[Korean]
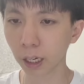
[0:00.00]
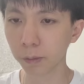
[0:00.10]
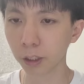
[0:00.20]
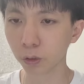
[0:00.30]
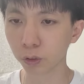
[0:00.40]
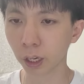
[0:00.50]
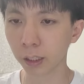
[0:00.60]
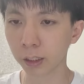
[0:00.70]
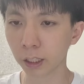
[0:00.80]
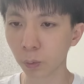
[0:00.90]
삶을
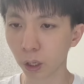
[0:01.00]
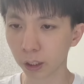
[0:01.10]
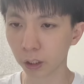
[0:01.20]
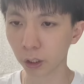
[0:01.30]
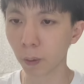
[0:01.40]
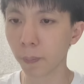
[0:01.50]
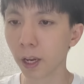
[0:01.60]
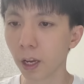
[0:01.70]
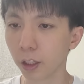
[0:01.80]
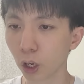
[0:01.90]
운행하시길 원하셔요.
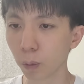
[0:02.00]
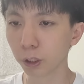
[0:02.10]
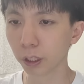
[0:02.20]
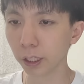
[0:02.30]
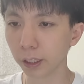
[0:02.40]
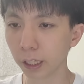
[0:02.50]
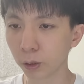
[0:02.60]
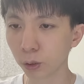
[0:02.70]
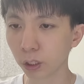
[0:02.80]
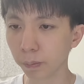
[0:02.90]
여러분이
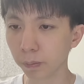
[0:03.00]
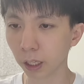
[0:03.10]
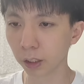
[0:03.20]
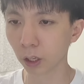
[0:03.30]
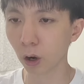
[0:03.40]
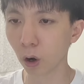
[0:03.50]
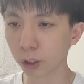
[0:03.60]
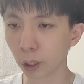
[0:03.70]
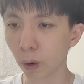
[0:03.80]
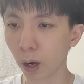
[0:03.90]
예수님께서
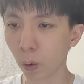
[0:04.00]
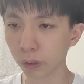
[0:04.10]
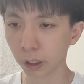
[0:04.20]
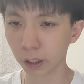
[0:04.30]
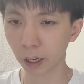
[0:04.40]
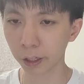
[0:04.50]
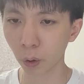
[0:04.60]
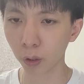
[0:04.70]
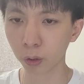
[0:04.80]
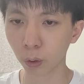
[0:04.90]
어제와 오늘이나
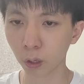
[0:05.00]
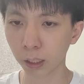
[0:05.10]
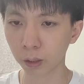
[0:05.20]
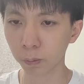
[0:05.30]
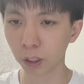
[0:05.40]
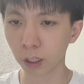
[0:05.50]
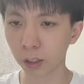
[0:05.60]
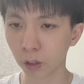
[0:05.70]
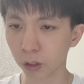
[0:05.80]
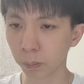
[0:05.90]
영원토록 같은
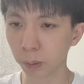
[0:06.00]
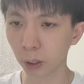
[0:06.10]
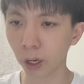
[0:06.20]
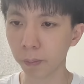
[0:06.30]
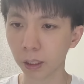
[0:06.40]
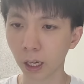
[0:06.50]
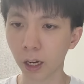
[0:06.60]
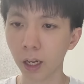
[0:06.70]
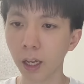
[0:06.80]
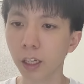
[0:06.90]
분이라는 것을 믿어야
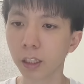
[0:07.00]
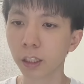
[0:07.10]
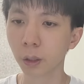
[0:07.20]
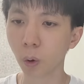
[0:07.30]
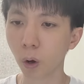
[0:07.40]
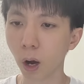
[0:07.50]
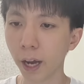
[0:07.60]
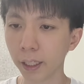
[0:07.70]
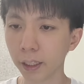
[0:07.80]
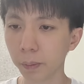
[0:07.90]
합니다. 그리고
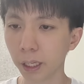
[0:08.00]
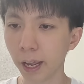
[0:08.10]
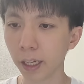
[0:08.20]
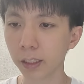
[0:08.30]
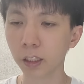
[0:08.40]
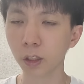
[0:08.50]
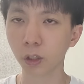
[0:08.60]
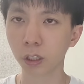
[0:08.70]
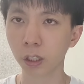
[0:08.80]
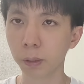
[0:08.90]
하나님이 행하시는
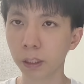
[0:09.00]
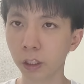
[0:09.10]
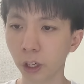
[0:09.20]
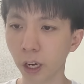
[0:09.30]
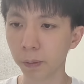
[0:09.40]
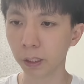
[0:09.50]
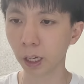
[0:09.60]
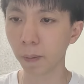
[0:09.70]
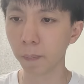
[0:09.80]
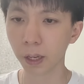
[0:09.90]
것들을 믿으셔야
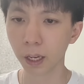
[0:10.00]
합니다.